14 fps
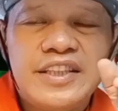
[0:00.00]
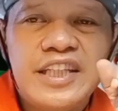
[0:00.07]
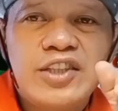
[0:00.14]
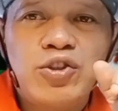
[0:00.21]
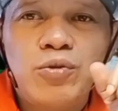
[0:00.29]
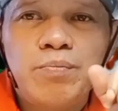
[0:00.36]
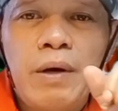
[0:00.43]

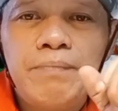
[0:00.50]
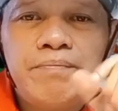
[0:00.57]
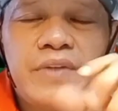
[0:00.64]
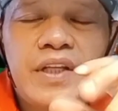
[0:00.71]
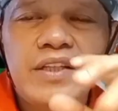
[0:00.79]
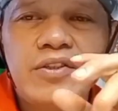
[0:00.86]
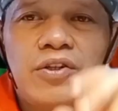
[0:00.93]
injection pump
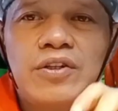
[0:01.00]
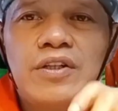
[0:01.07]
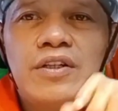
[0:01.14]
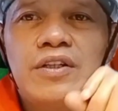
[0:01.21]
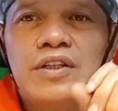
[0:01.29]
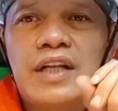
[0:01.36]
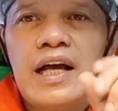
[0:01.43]
din yon
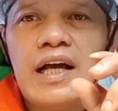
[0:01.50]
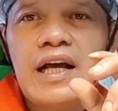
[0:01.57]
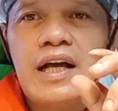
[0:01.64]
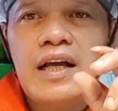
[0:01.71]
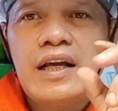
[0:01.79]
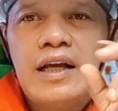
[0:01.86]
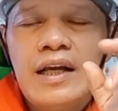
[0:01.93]

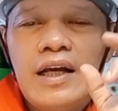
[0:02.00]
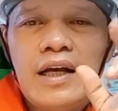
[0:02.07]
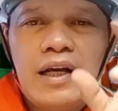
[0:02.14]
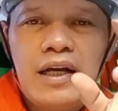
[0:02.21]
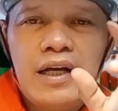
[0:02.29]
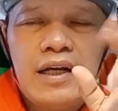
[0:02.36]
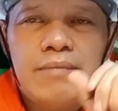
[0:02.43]
na
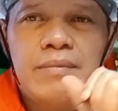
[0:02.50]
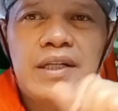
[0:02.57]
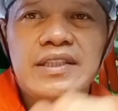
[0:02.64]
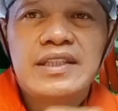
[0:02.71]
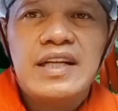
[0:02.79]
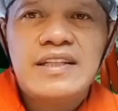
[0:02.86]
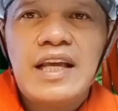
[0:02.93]
uh,
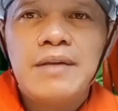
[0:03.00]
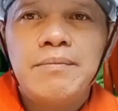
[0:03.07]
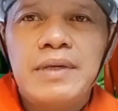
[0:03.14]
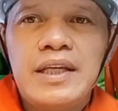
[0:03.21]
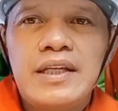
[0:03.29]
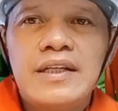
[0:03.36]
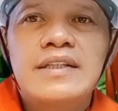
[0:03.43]

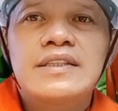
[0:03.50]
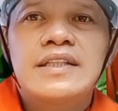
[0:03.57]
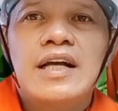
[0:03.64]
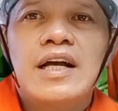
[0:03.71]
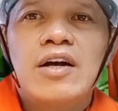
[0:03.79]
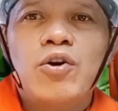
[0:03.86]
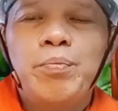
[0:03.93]
magta-timing
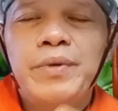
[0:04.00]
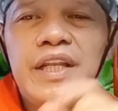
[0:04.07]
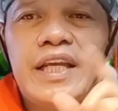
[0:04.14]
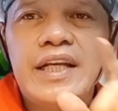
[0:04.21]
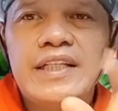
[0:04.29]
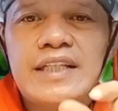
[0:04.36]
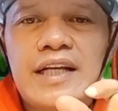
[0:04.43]
sa
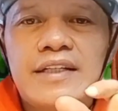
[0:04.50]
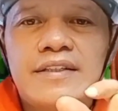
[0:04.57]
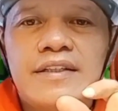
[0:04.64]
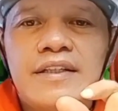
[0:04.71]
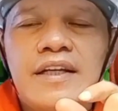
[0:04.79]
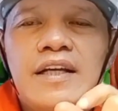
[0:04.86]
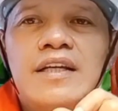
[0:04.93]
opening niyan.
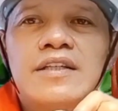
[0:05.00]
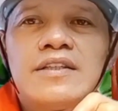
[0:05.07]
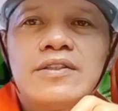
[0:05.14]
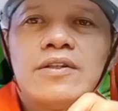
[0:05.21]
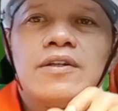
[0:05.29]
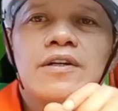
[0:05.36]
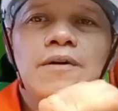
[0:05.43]

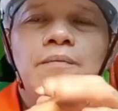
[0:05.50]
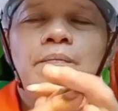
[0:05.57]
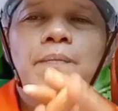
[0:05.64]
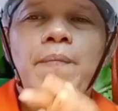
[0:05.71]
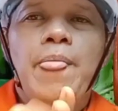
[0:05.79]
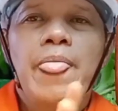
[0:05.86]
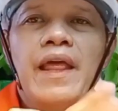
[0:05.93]
So,
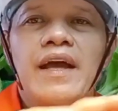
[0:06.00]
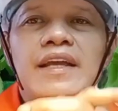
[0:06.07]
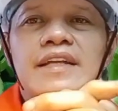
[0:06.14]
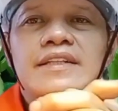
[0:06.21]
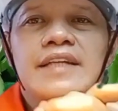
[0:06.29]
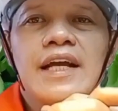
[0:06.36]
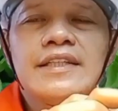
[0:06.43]

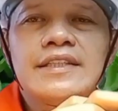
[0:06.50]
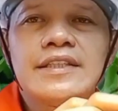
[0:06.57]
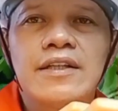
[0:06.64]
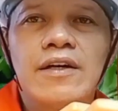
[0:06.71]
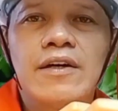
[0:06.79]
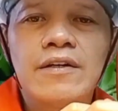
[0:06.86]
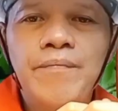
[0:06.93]
ayan guys,
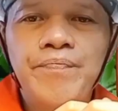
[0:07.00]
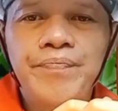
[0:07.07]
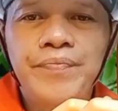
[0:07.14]
no?